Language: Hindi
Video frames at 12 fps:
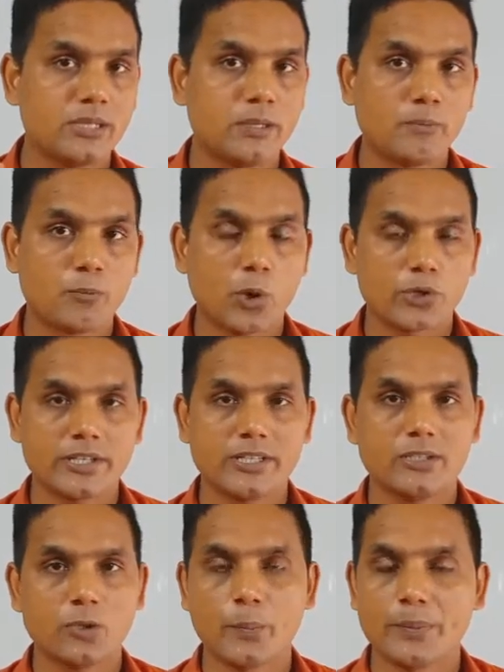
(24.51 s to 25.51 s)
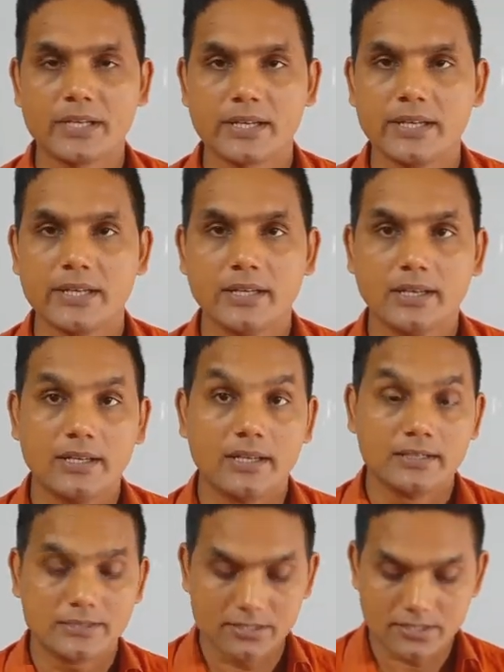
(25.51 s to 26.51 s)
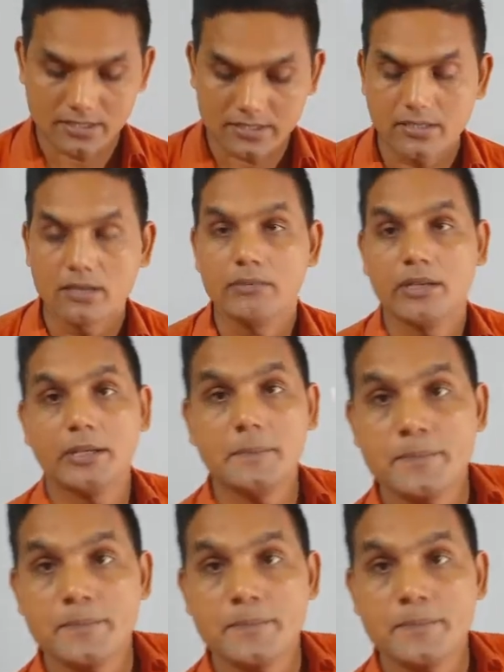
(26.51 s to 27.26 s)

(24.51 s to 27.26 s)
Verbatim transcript: इम्पॉर्टेंट टॉपिक है जिसका नाम है